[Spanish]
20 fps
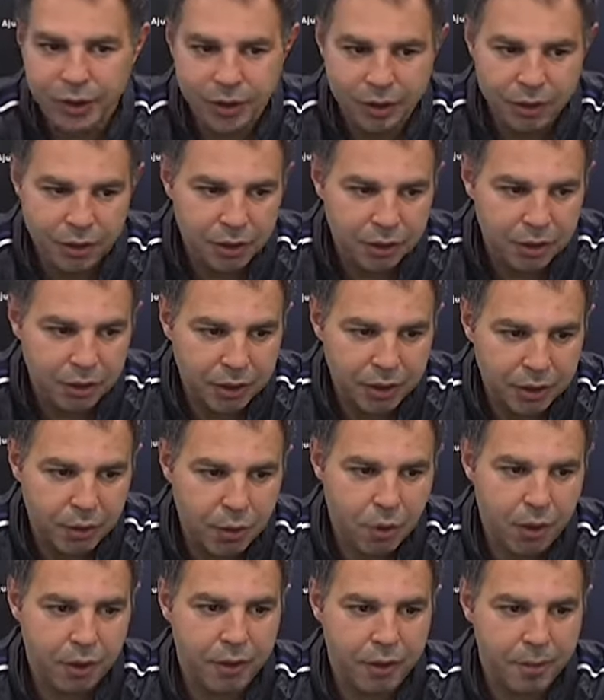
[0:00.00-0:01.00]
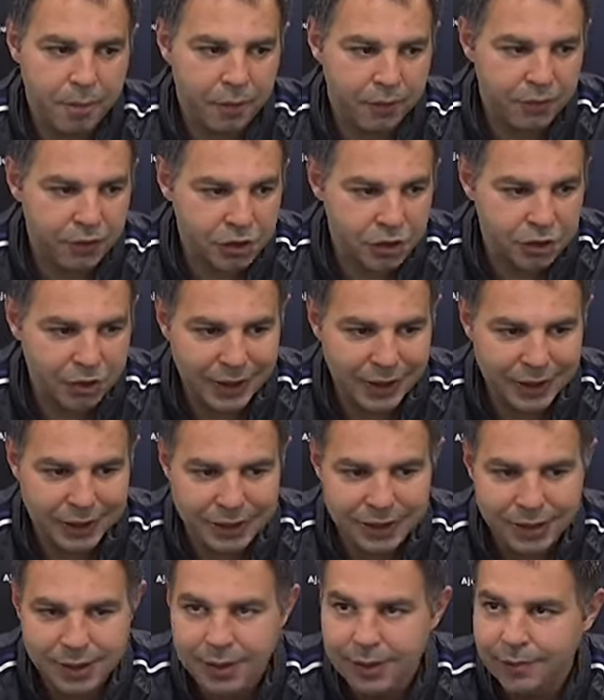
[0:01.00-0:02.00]
¿no? Yo creo que jugadores
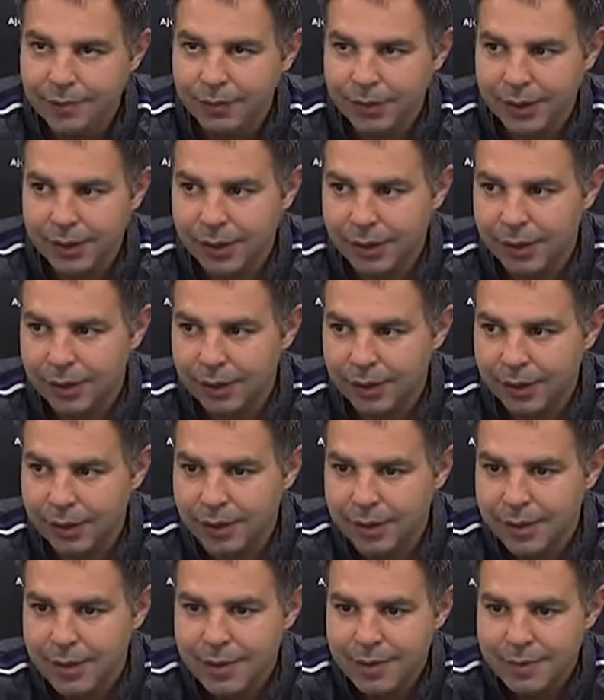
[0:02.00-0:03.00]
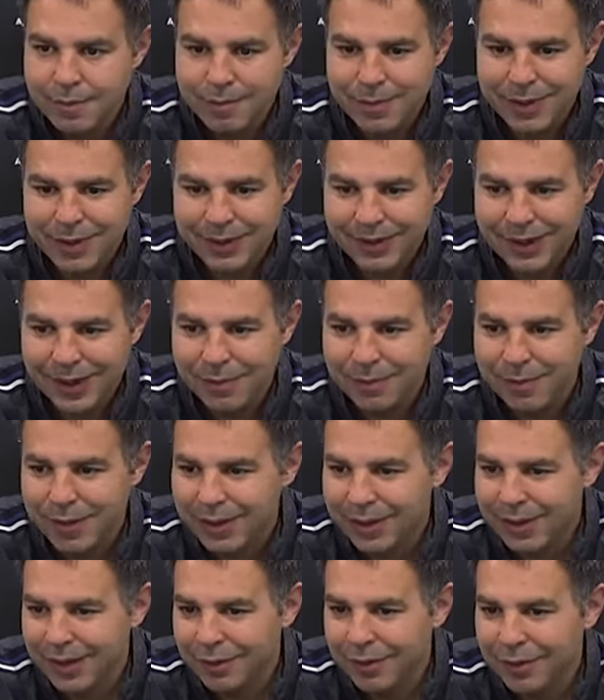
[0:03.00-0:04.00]
profesionales eh,
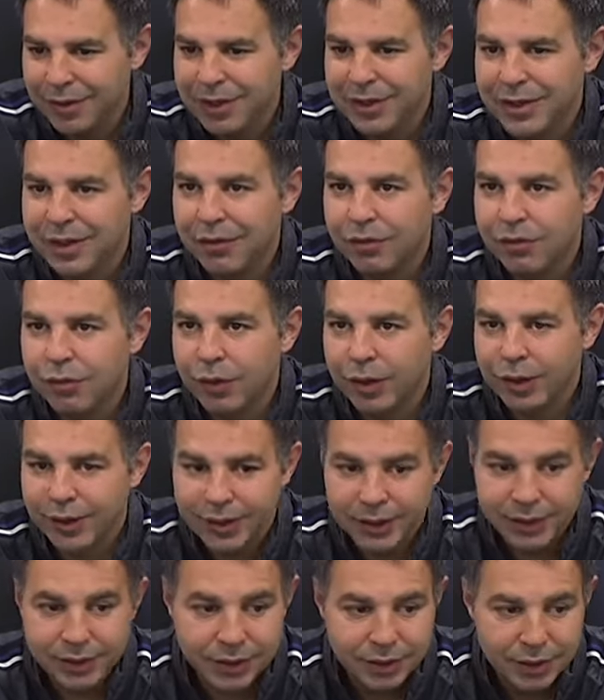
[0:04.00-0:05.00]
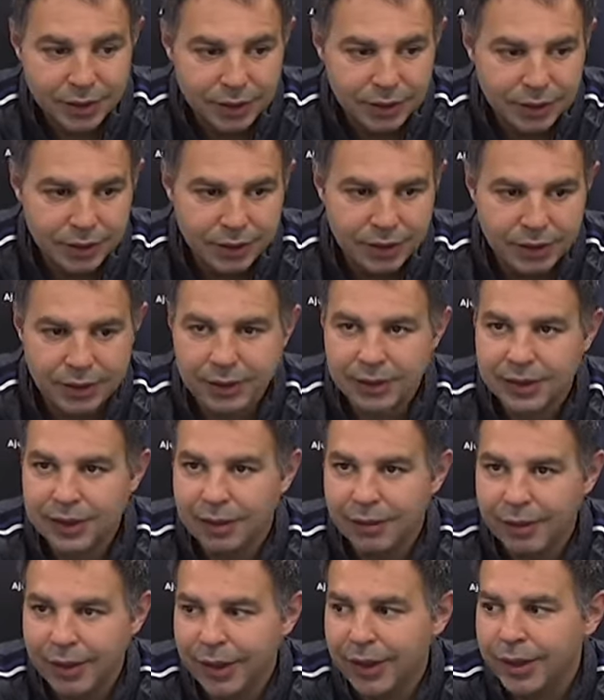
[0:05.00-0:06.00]
mentalmente deben de ser fuertes y
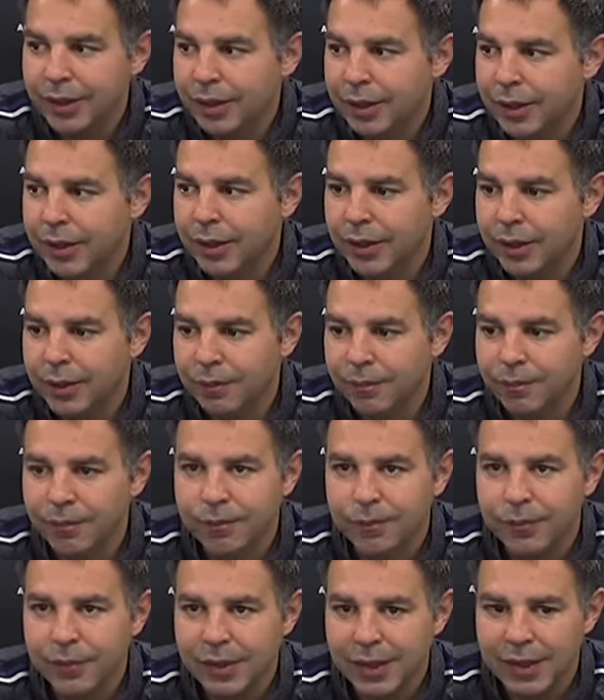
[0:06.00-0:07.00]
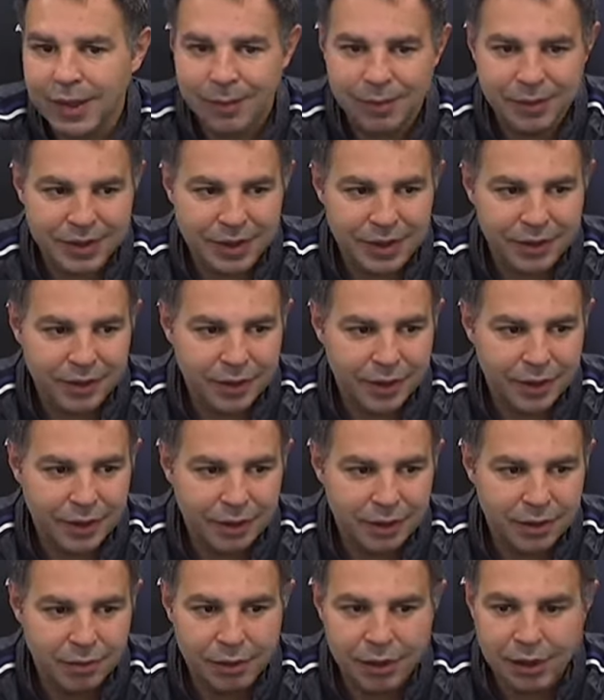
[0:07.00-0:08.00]
saber em, que a pesar de
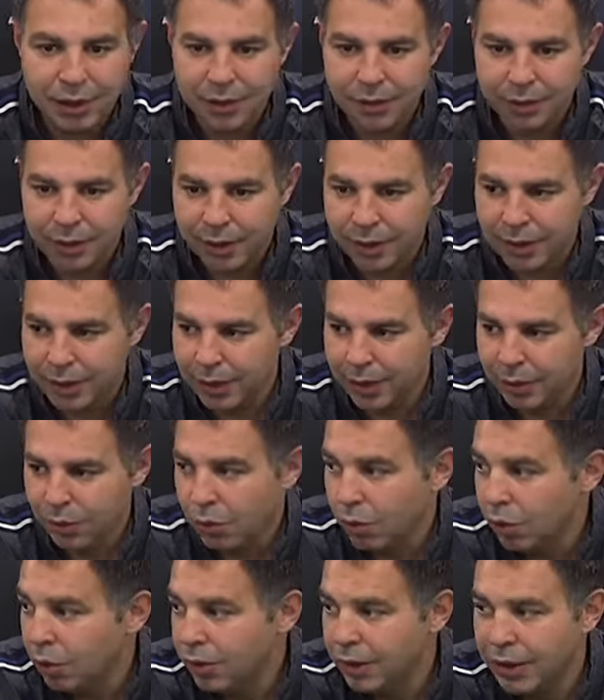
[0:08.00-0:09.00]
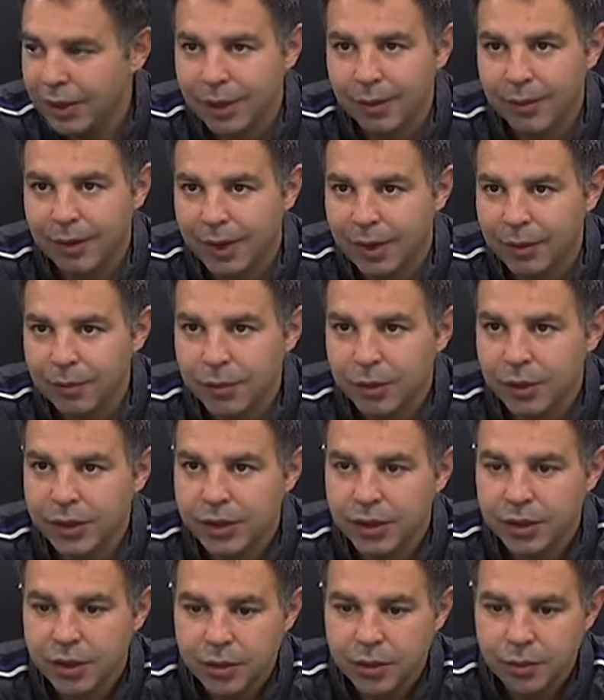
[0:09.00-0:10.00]
recibir eh, un gol del rival,
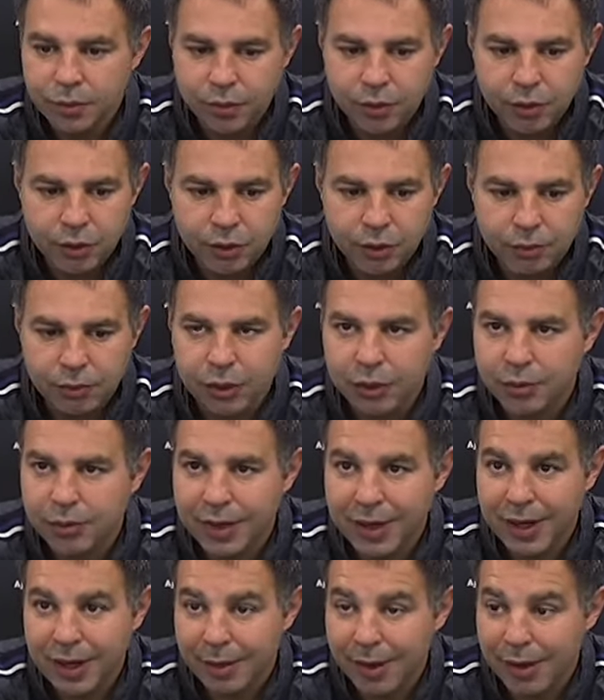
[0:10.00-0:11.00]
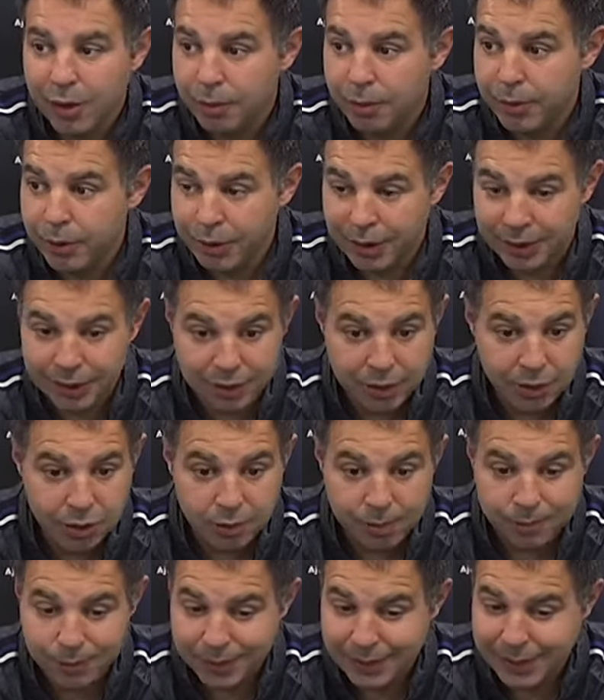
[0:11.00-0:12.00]
pues no te puedes venir abajo. Pero ya te
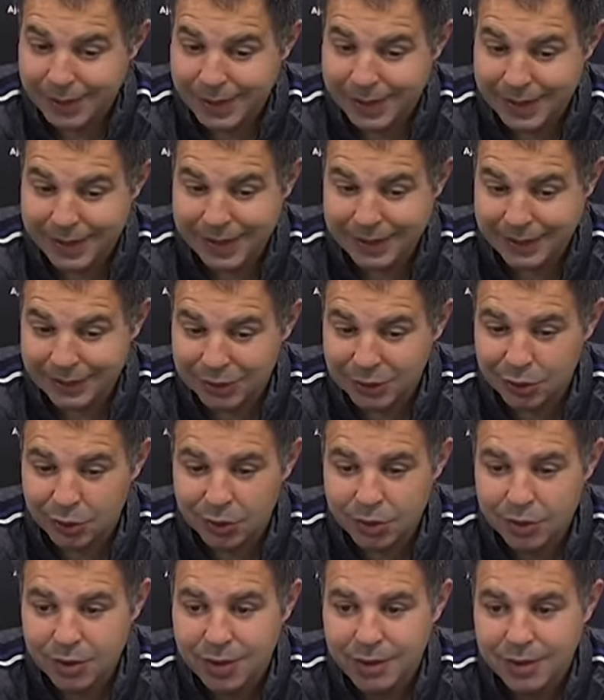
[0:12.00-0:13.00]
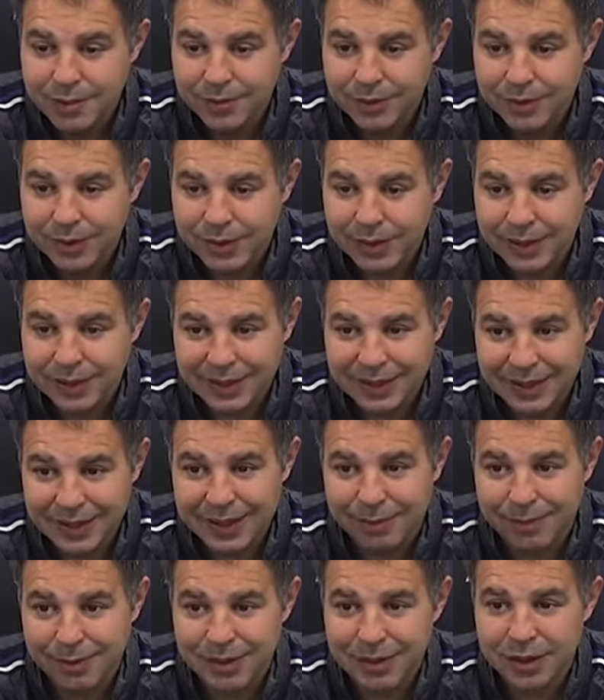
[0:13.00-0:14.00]
digo, eh, esto que sí
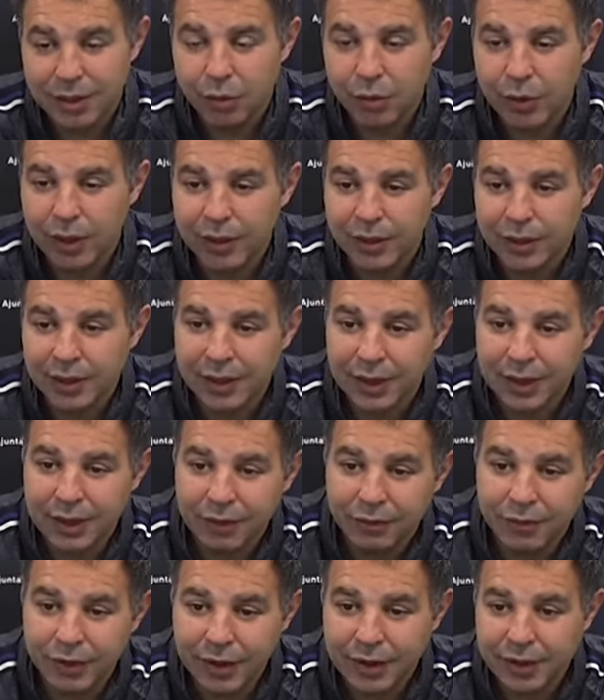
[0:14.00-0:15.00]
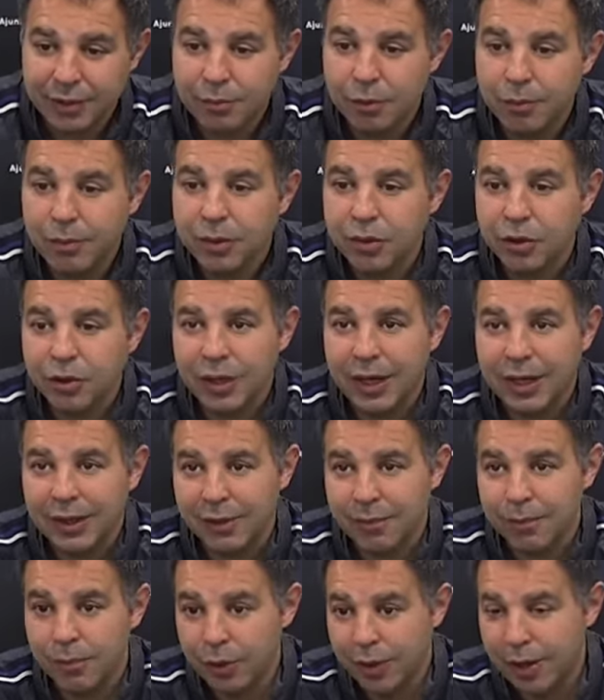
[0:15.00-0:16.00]
que ha pasado durante diferentes momentos de la
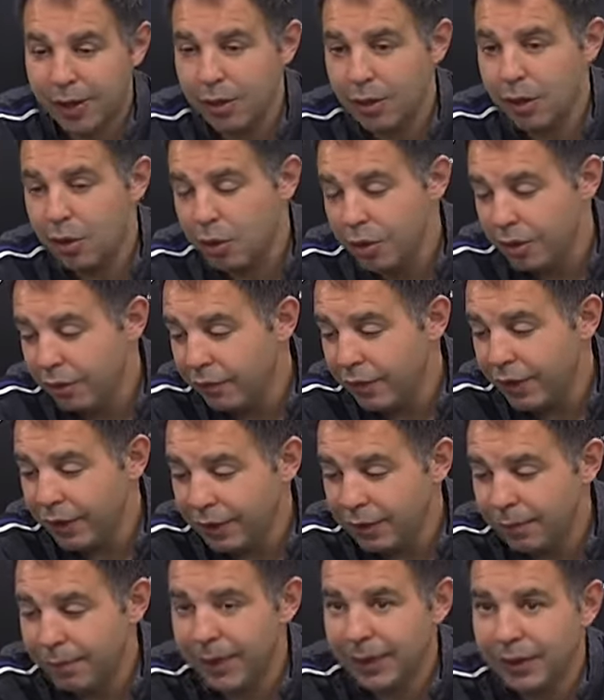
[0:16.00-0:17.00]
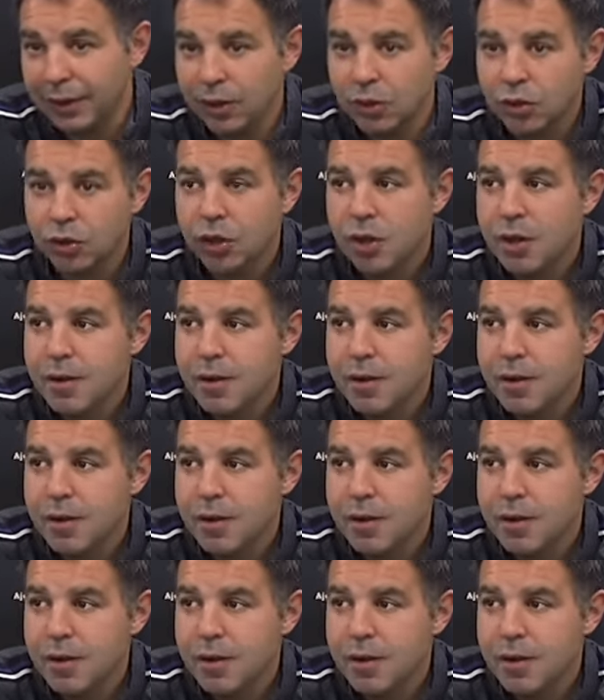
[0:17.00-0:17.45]
temporada o en diferentes partidos,